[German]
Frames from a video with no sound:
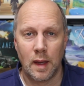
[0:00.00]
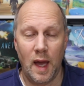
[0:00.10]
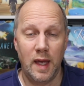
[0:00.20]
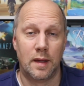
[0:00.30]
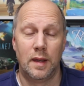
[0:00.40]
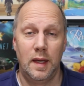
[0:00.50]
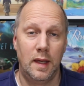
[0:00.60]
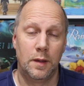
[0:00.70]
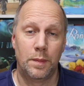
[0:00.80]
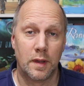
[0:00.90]
Hi,
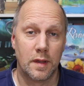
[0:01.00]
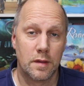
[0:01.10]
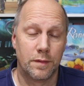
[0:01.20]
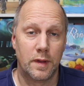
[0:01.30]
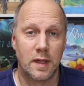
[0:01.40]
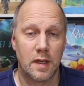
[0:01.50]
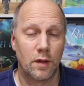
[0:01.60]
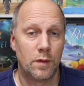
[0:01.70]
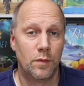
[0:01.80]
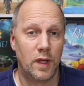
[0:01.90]
ich bin Christoph und ihr
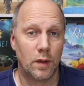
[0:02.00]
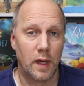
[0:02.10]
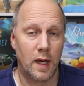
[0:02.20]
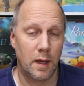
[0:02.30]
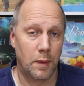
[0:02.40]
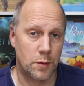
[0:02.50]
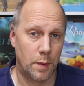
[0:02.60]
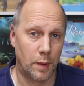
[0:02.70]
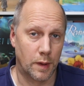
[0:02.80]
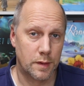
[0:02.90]
seid auf dem Videokanal der
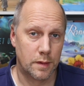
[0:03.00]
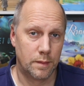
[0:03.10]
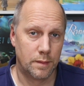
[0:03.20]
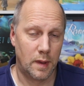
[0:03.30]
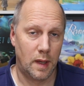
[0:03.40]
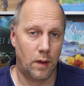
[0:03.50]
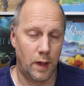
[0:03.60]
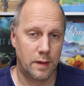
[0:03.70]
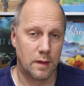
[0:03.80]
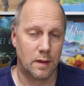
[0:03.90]
Brettspielbox.
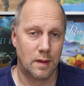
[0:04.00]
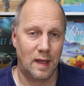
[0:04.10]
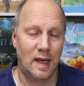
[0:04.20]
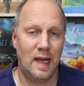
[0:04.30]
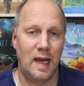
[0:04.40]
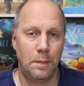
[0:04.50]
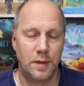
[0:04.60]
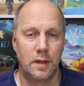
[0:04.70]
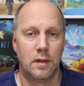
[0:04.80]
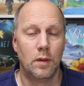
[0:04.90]
Heute
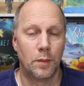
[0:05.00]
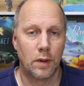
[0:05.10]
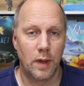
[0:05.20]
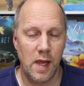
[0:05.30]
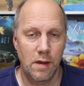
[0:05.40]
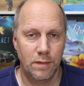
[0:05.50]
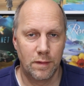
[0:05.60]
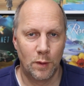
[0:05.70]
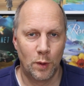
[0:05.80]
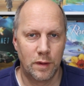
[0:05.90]
Kläppchen Nummer
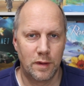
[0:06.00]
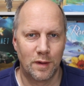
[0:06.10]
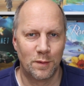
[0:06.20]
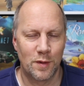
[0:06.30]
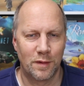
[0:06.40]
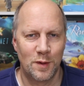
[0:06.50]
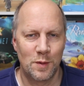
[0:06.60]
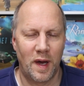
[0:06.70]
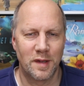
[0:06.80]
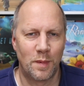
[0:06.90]
11 und ich wünsche euch viel
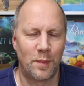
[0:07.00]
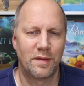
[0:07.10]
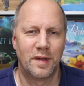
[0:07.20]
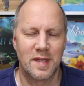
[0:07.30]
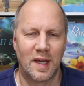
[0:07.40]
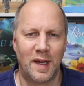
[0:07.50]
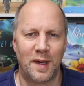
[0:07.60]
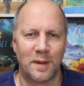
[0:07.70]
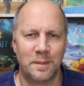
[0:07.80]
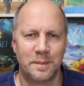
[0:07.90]
Spaß beim
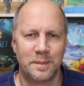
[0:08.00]
Adventskalender.